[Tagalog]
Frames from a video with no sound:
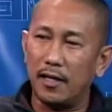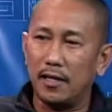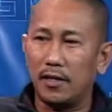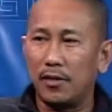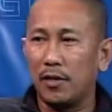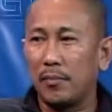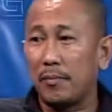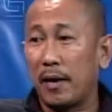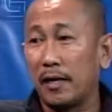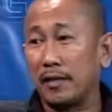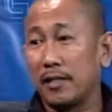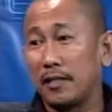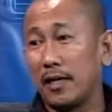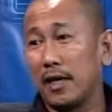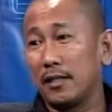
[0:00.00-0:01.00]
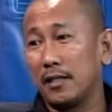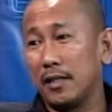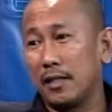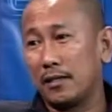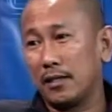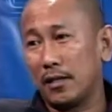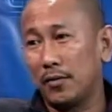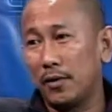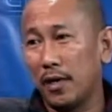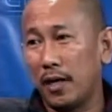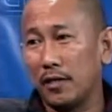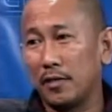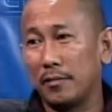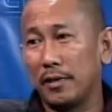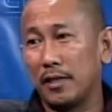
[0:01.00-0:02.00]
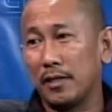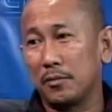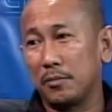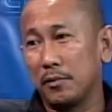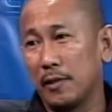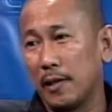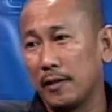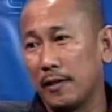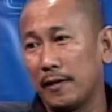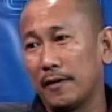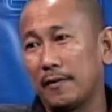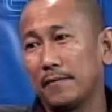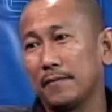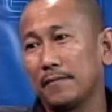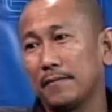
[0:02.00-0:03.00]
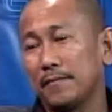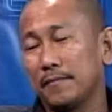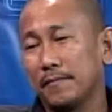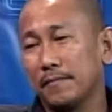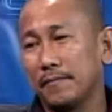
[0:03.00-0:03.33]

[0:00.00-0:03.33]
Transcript: Hindi na practice sa atin at saka wala yun sa batas po natin. Oo, kasi